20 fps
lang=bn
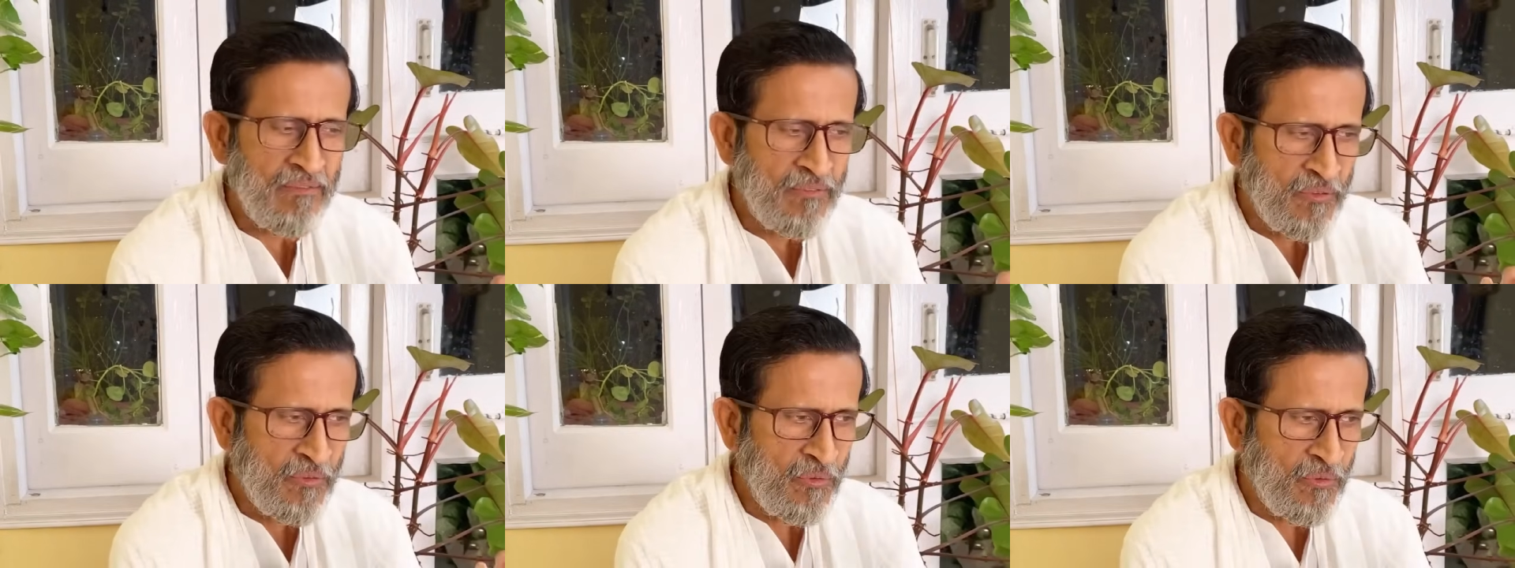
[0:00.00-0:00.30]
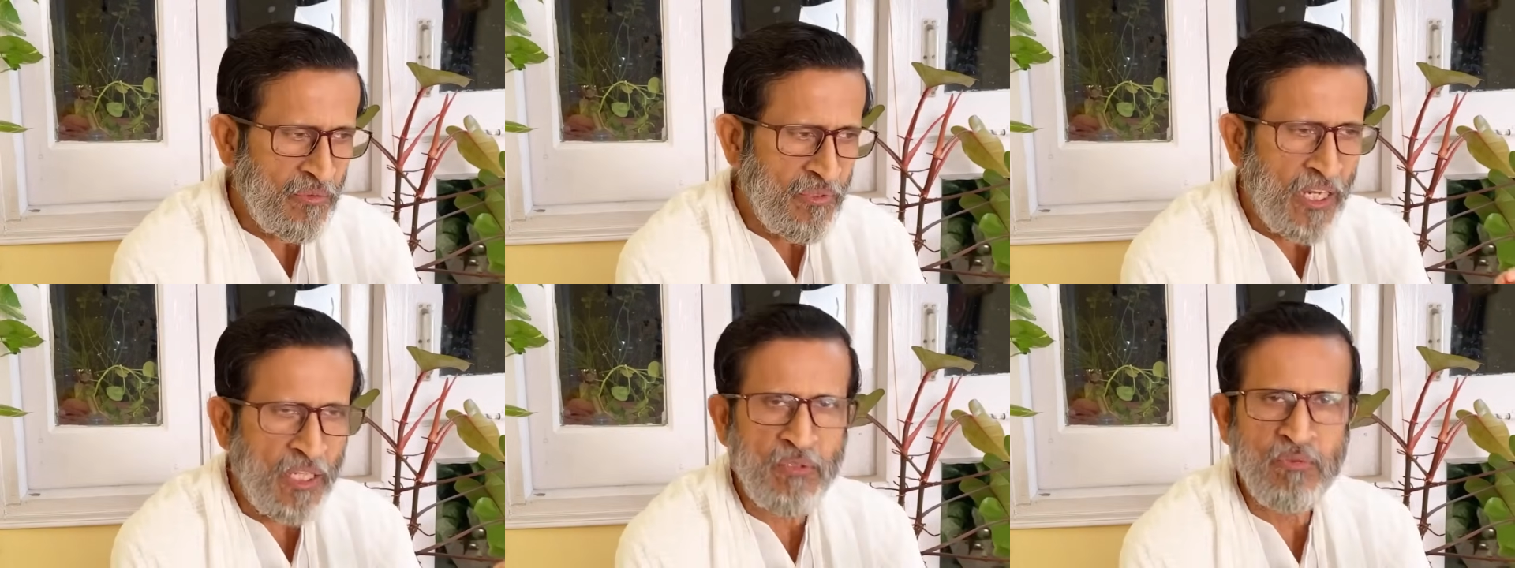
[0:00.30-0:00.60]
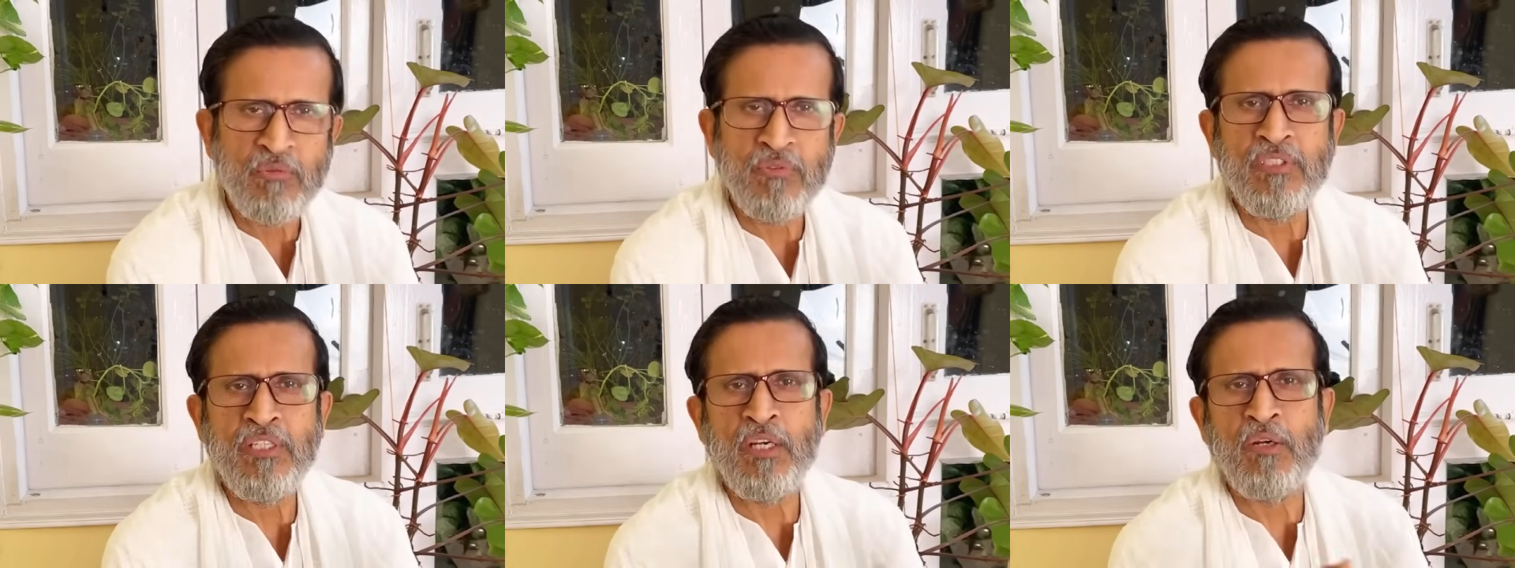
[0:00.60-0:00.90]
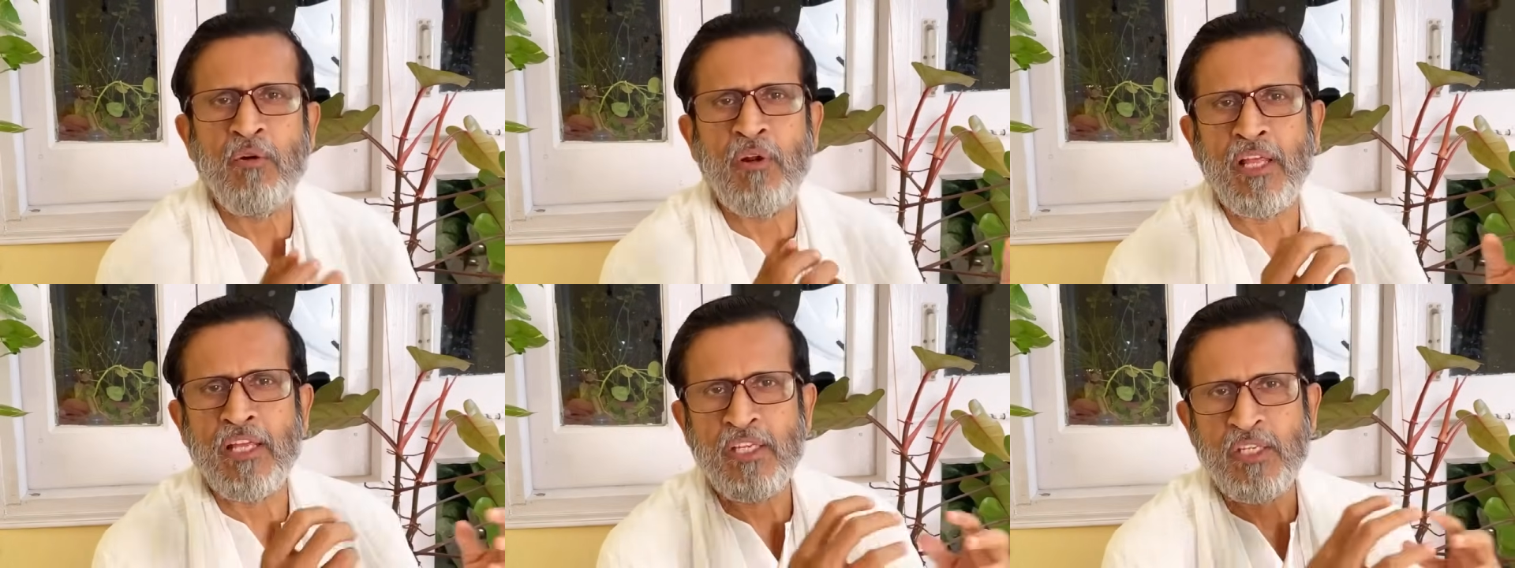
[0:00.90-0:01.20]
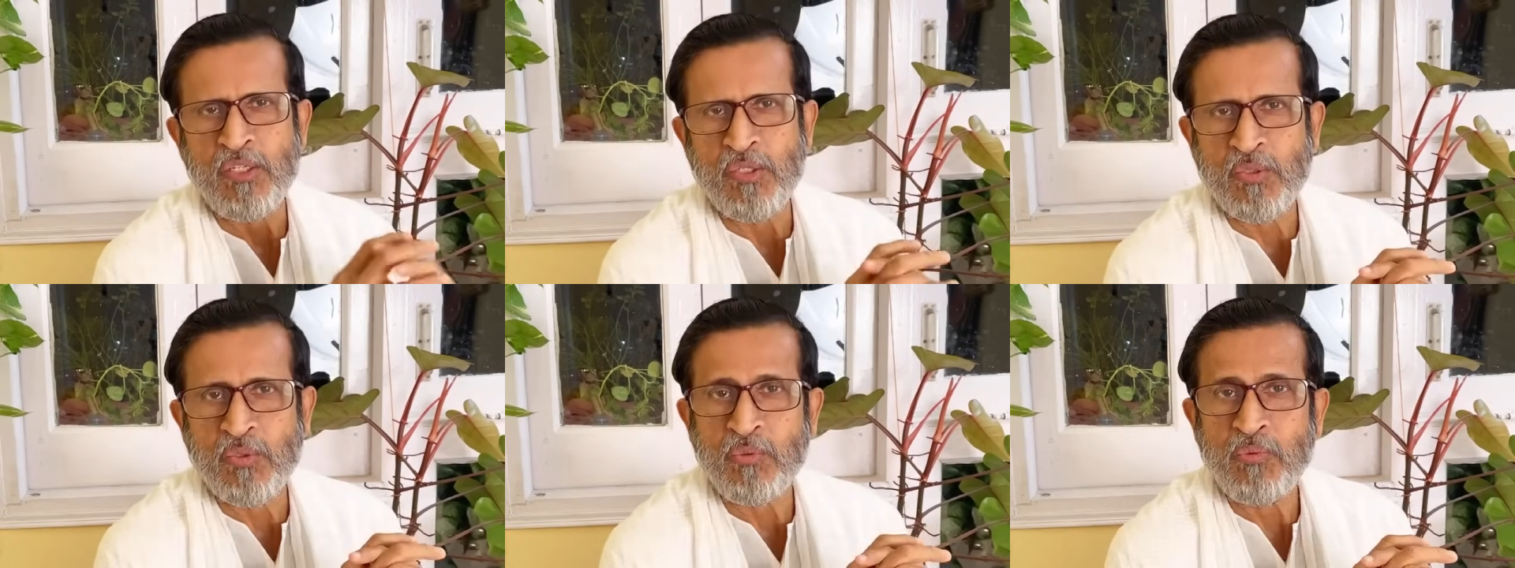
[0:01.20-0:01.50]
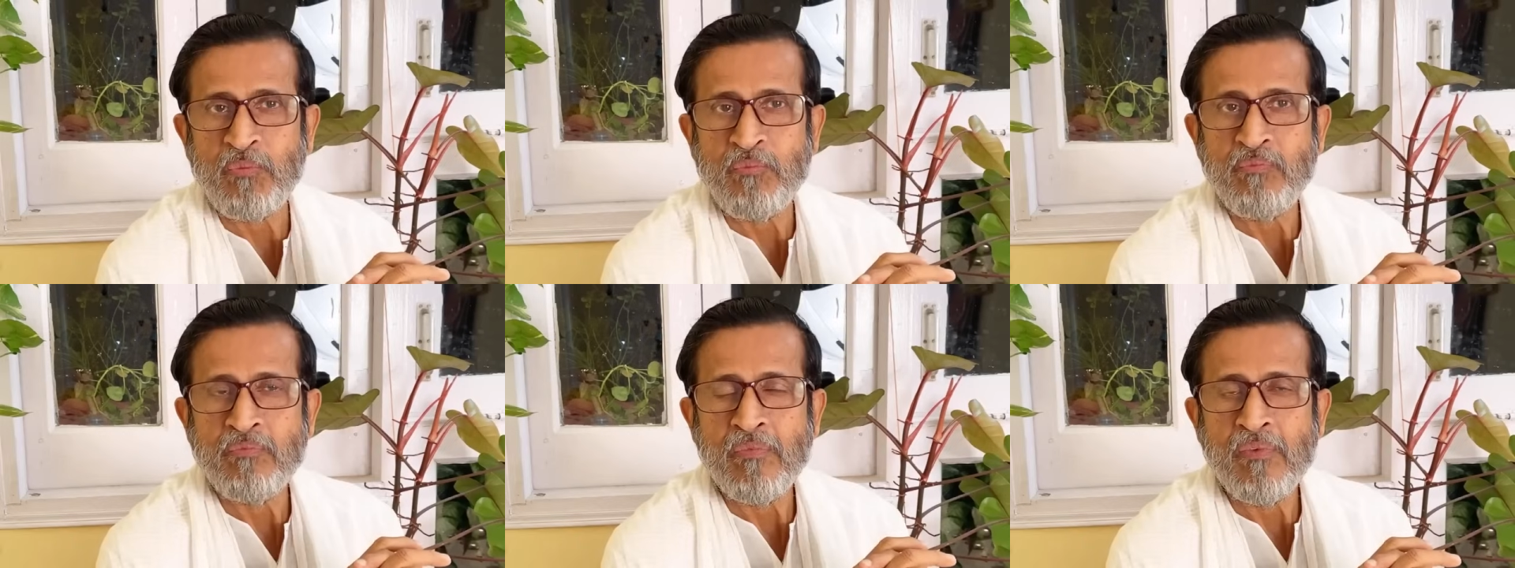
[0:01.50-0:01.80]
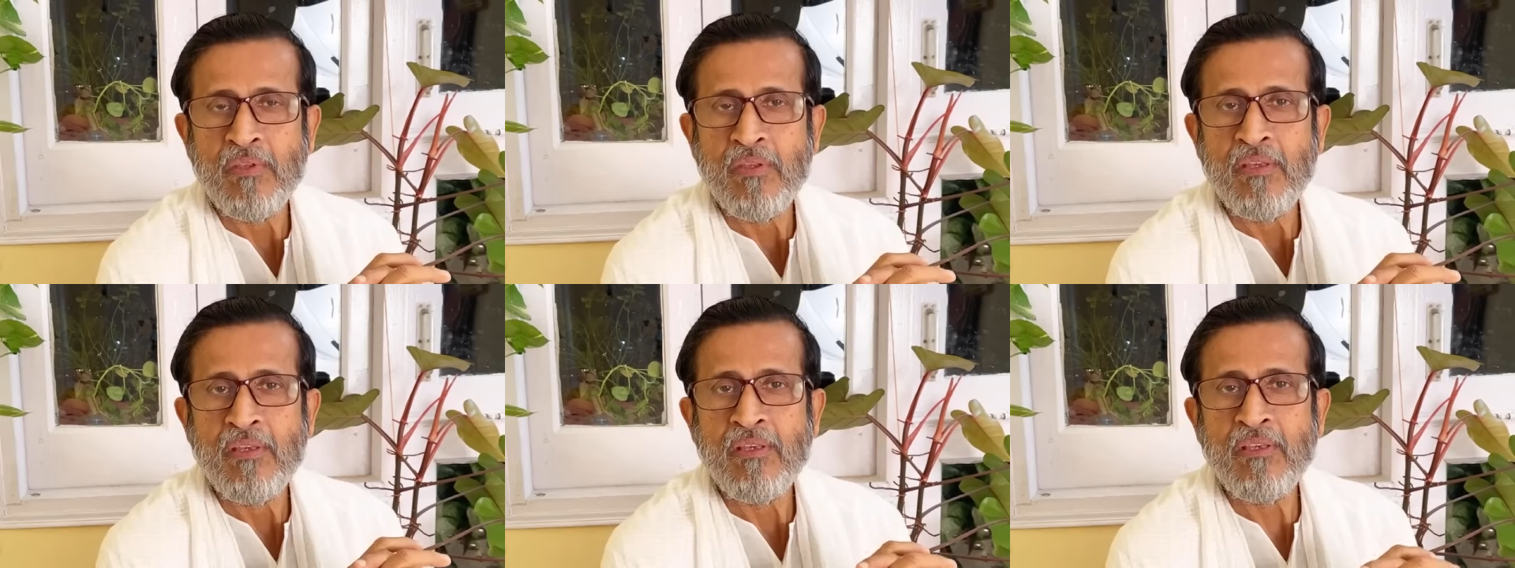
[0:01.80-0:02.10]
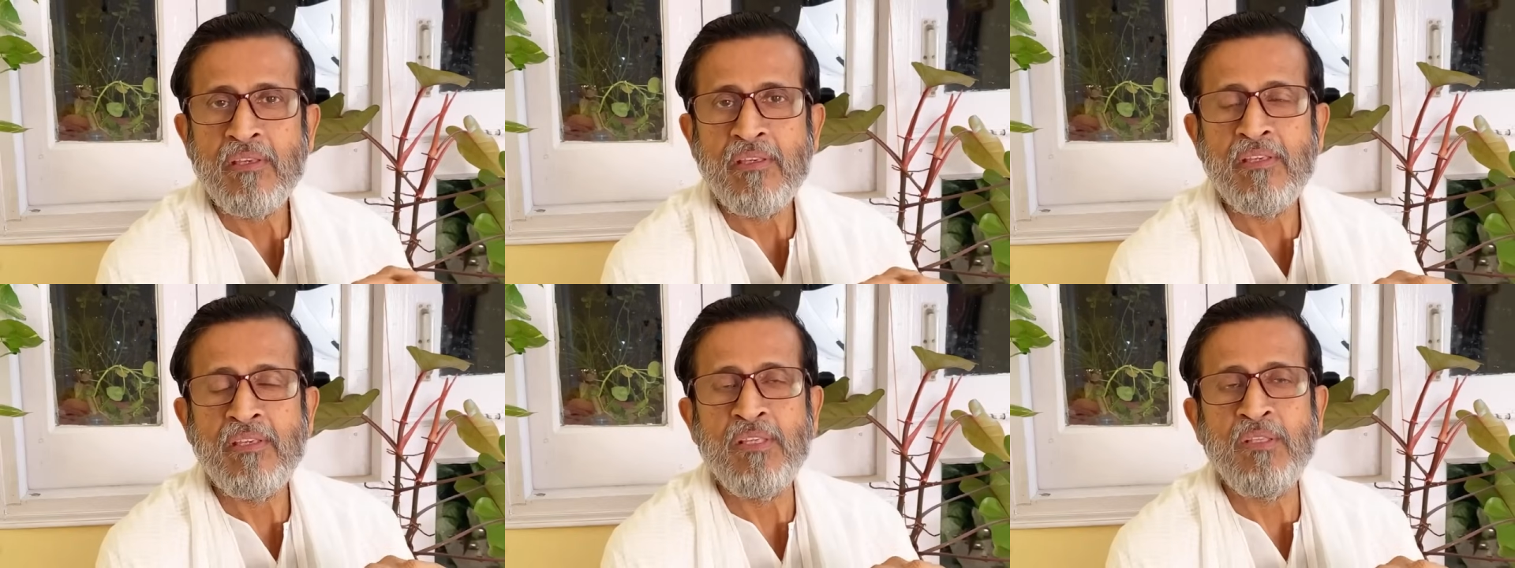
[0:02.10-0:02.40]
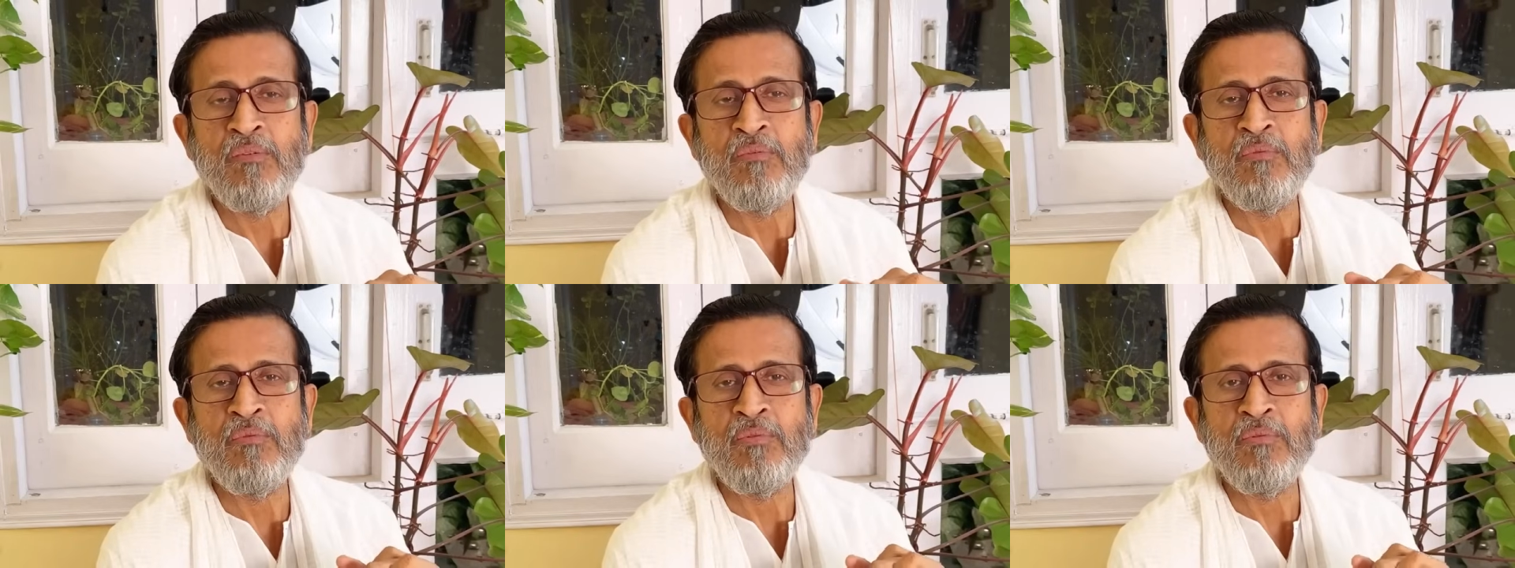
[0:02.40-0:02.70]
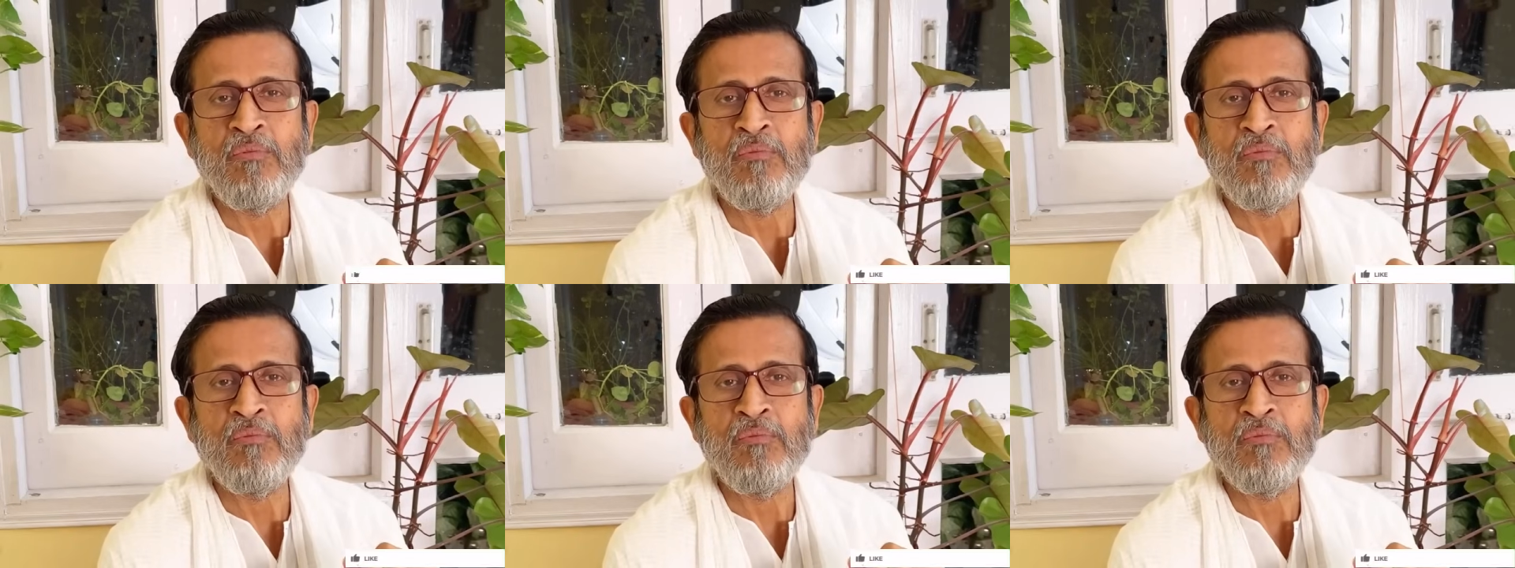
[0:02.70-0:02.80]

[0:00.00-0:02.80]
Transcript: কোনো ধাতু দিয়ে গড়া কিছু কিন্তু